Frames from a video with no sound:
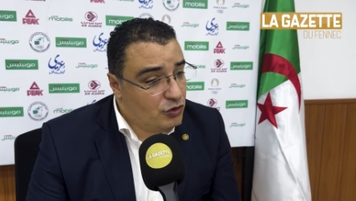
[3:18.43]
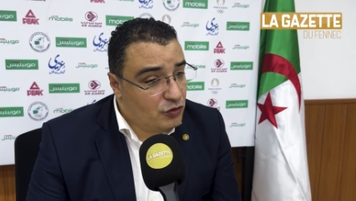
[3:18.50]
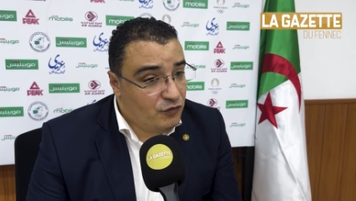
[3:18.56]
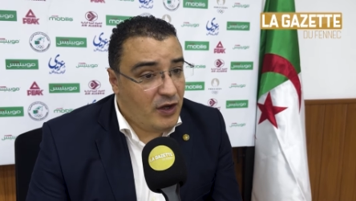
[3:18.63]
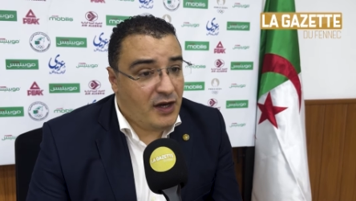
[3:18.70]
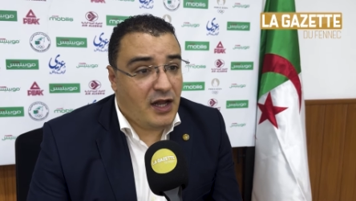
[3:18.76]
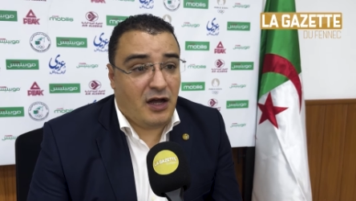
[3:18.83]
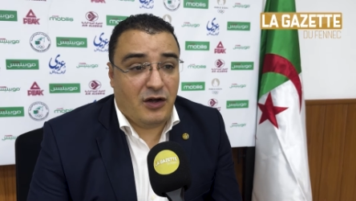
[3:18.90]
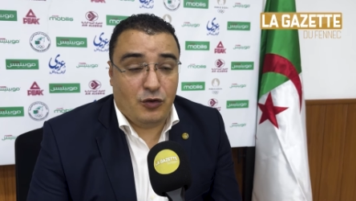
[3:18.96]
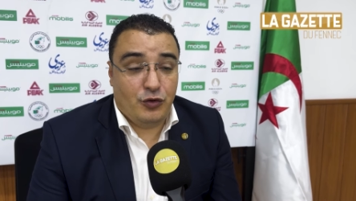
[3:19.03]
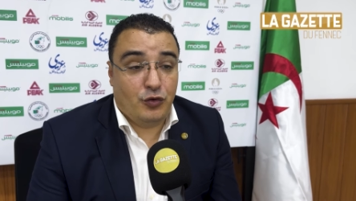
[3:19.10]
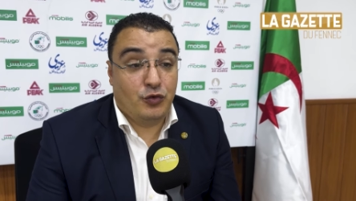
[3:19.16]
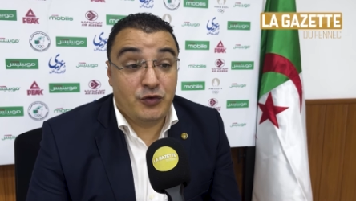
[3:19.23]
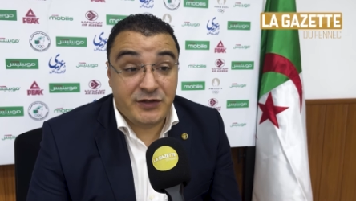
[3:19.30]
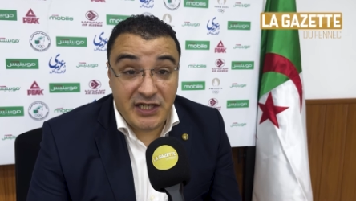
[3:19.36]
Voilà,
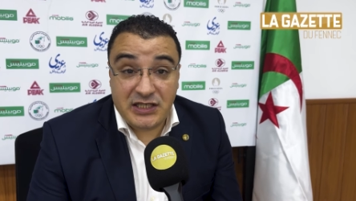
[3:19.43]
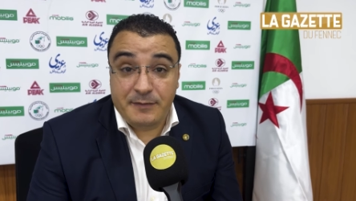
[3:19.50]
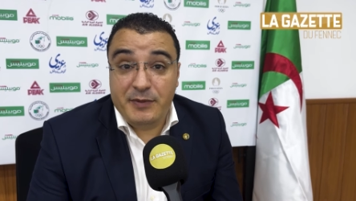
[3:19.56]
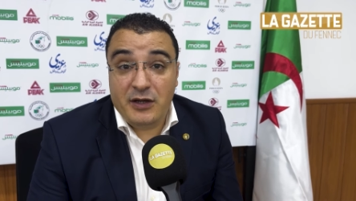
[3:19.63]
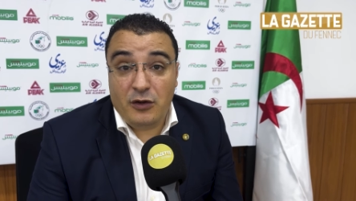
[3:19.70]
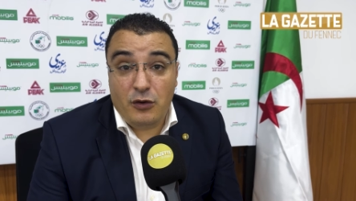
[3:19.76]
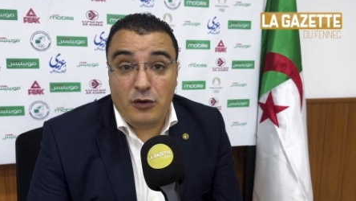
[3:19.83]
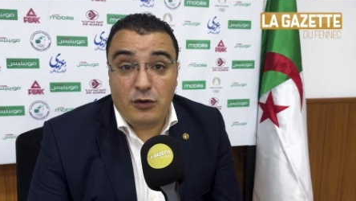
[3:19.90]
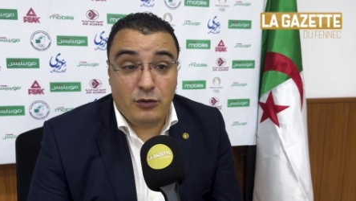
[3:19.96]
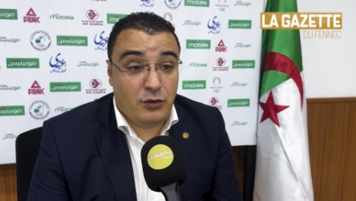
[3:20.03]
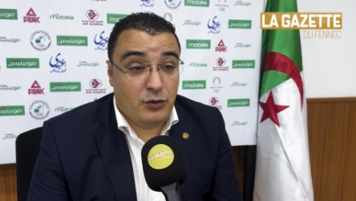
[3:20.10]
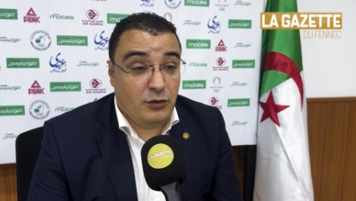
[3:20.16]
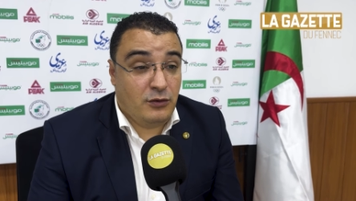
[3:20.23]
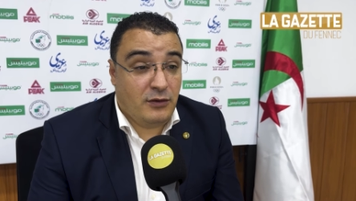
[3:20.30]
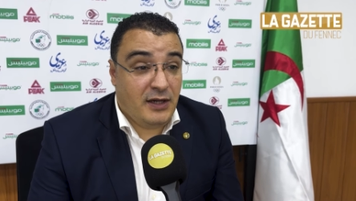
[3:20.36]
nous espérons
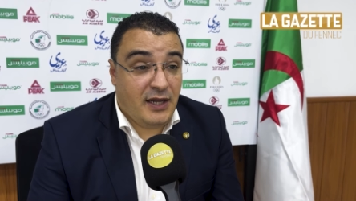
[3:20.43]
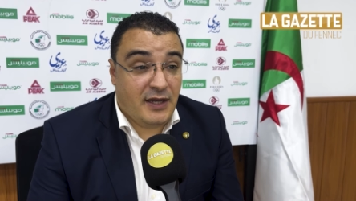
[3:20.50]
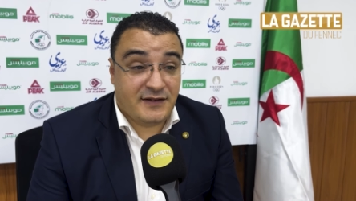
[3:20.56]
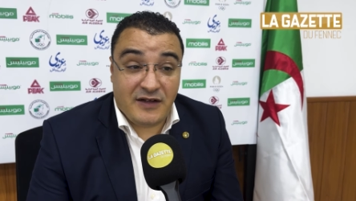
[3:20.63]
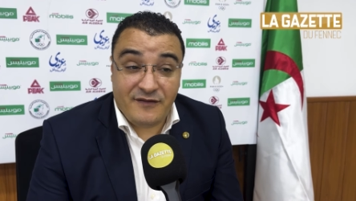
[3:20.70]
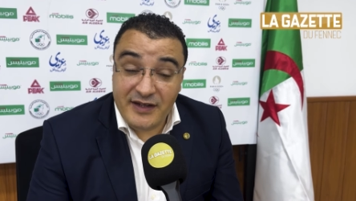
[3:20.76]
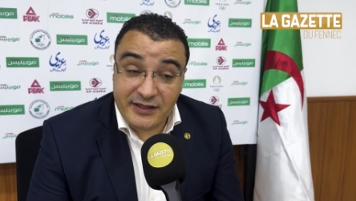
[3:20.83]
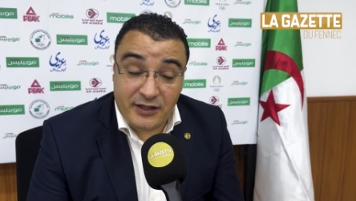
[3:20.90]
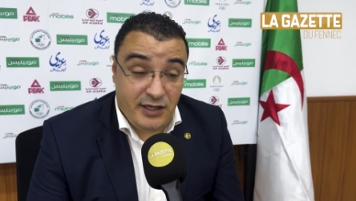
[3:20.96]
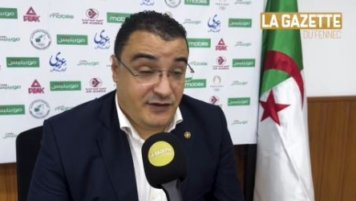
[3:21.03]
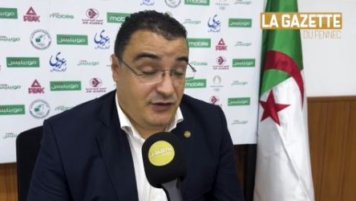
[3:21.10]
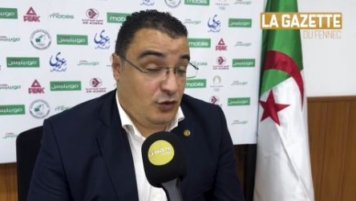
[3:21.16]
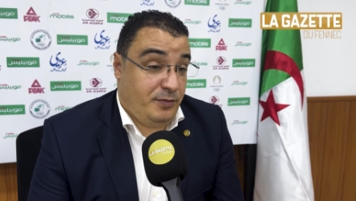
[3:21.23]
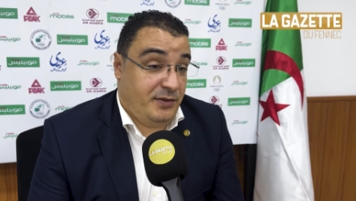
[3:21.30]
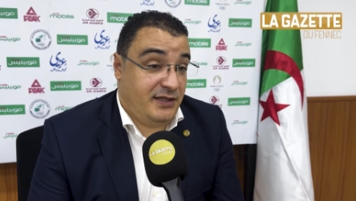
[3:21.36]
que voilà, ça va être la
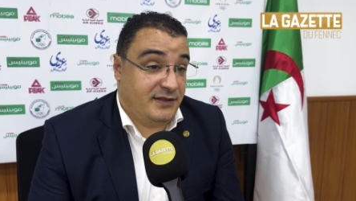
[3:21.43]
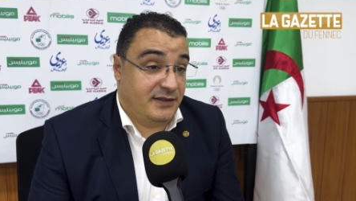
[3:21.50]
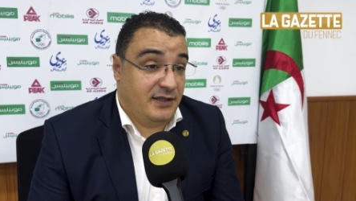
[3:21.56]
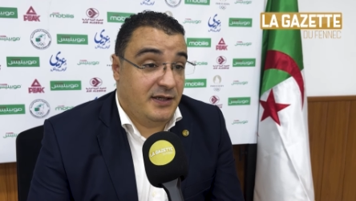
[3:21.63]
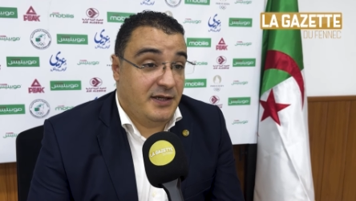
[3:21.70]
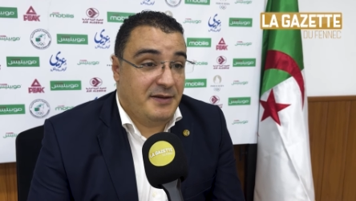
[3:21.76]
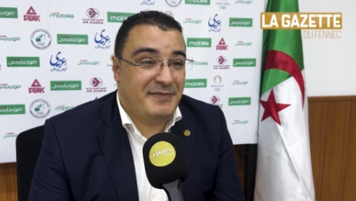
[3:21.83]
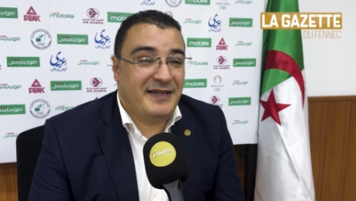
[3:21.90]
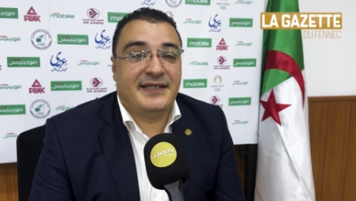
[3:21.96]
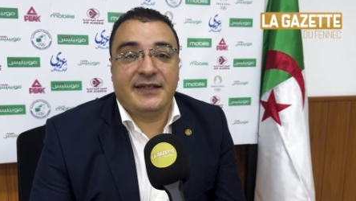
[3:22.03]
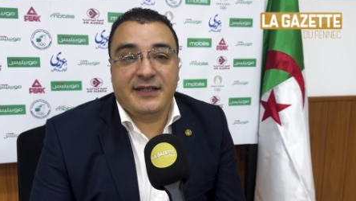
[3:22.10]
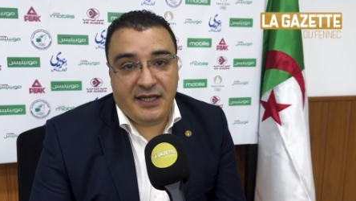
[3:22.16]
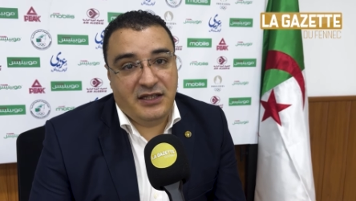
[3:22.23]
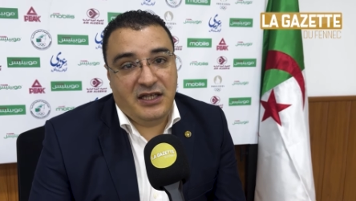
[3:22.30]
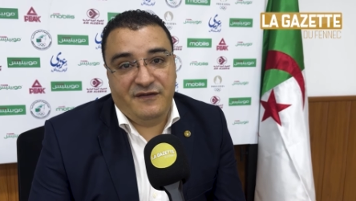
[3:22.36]
surprise. Et c'est
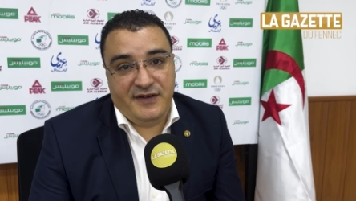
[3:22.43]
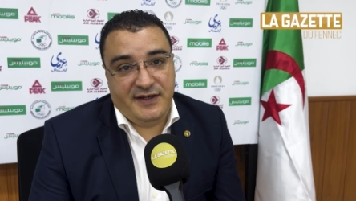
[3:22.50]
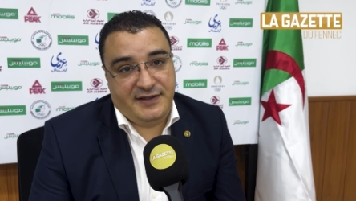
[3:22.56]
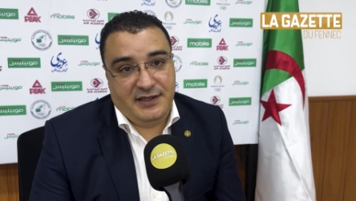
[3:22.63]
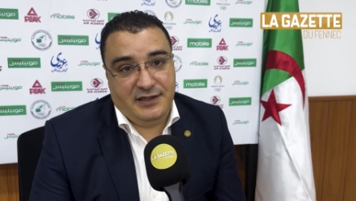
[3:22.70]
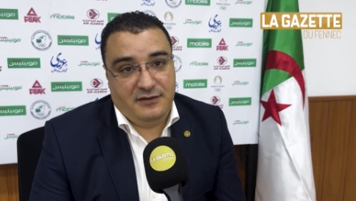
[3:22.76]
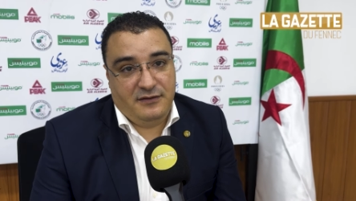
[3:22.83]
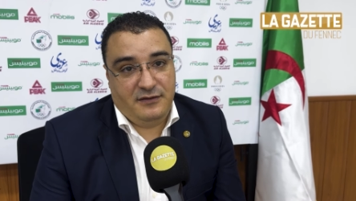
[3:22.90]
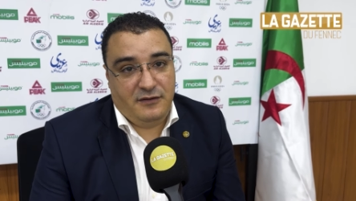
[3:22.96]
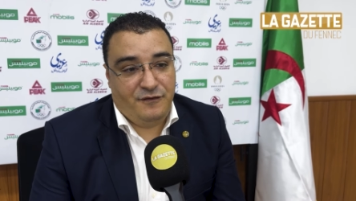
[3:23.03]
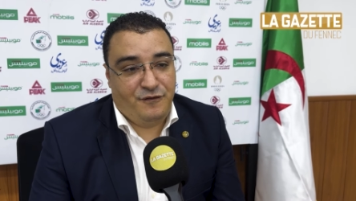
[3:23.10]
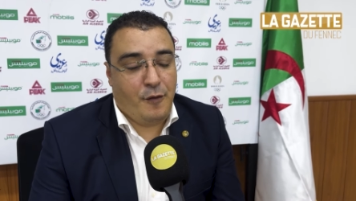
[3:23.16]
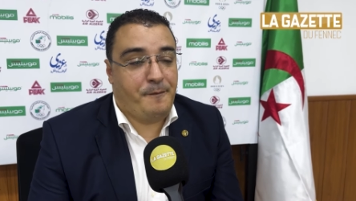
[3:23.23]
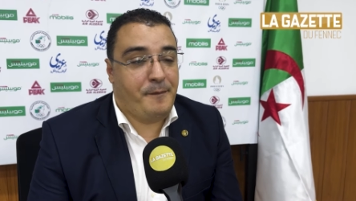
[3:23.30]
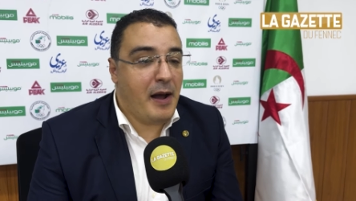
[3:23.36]
très difficile.
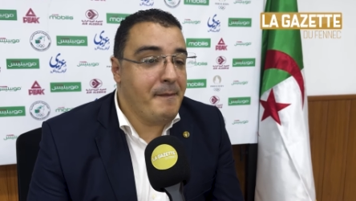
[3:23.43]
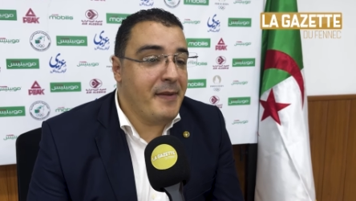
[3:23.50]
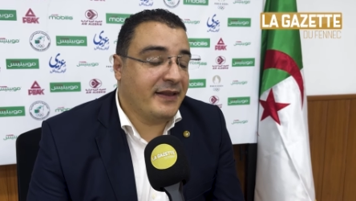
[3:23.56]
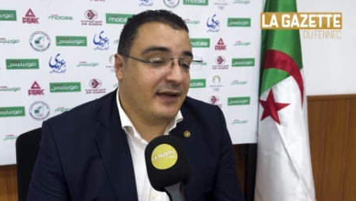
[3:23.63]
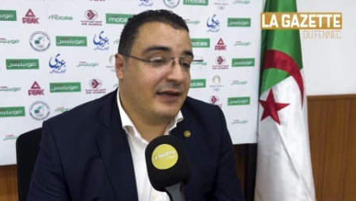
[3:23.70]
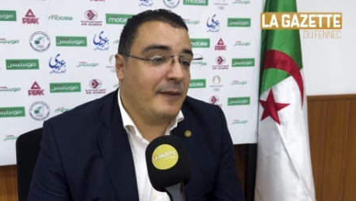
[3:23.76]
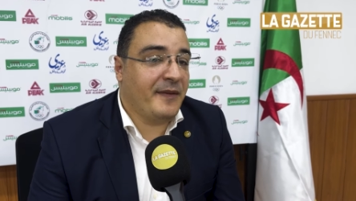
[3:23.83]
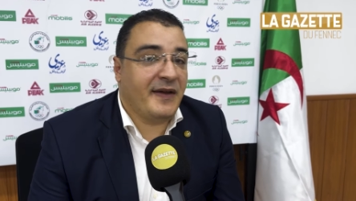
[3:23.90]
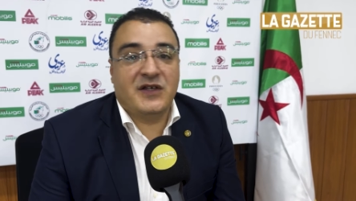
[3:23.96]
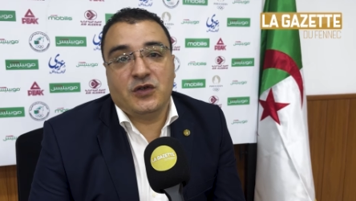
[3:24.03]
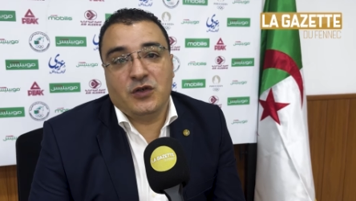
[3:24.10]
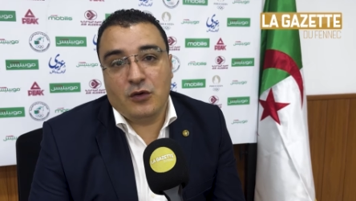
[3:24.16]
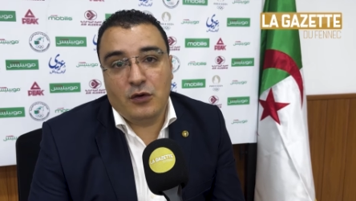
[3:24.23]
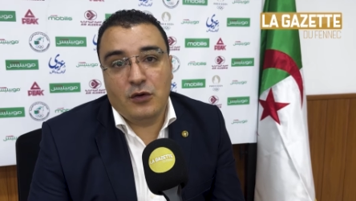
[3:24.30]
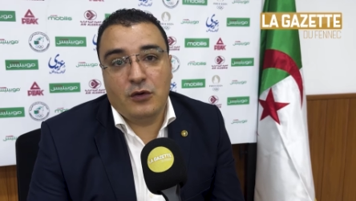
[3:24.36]
Faut pas mettre la
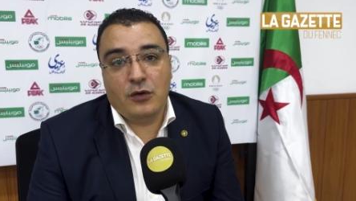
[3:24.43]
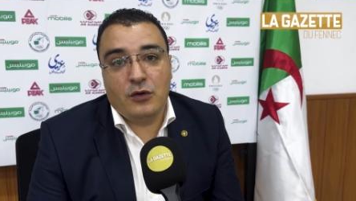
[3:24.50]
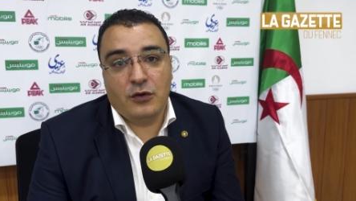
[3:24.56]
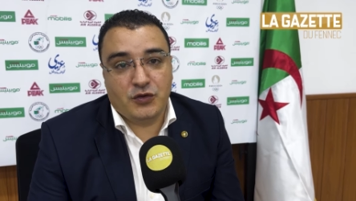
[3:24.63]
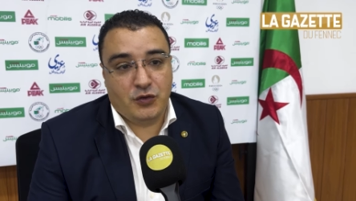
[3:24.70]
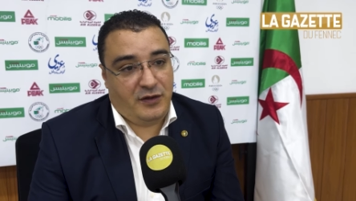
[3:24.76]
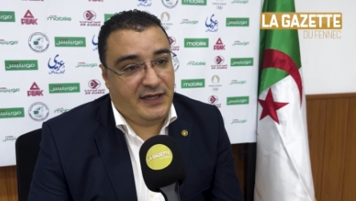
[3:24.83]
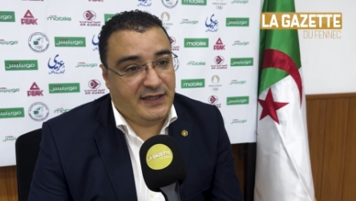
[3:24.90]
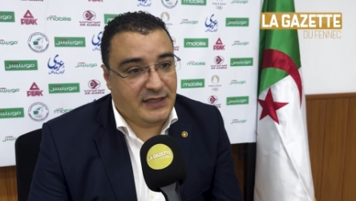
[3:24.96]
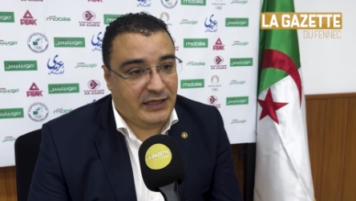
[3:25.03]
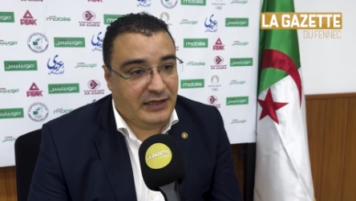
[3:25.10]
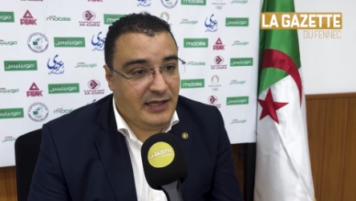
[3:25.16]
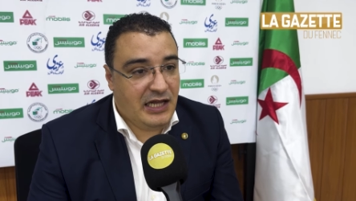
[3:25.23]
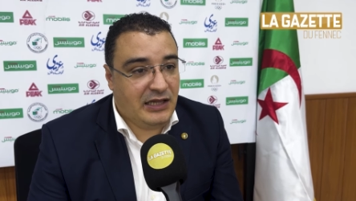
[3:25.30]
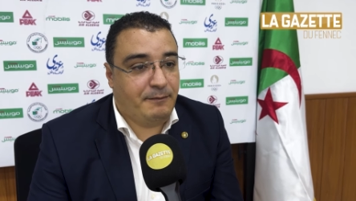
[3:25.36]
pression sur les
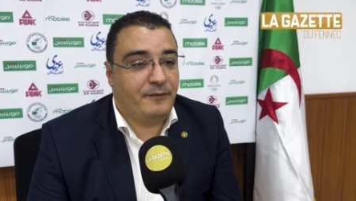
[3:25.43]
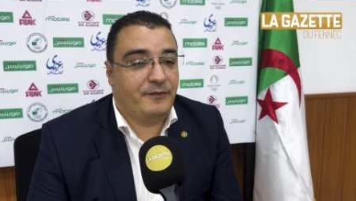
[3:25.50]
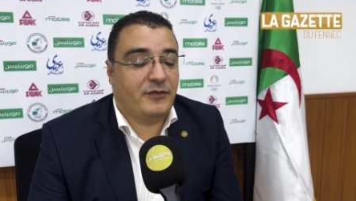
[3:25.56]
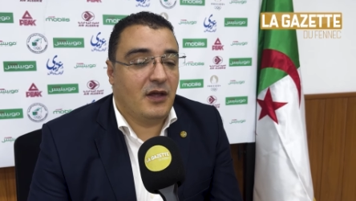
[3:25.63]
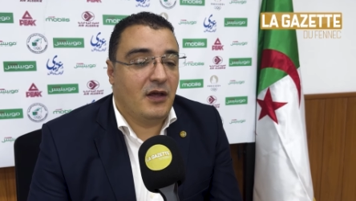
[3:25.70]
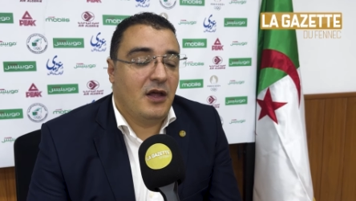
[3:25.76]
athlètes.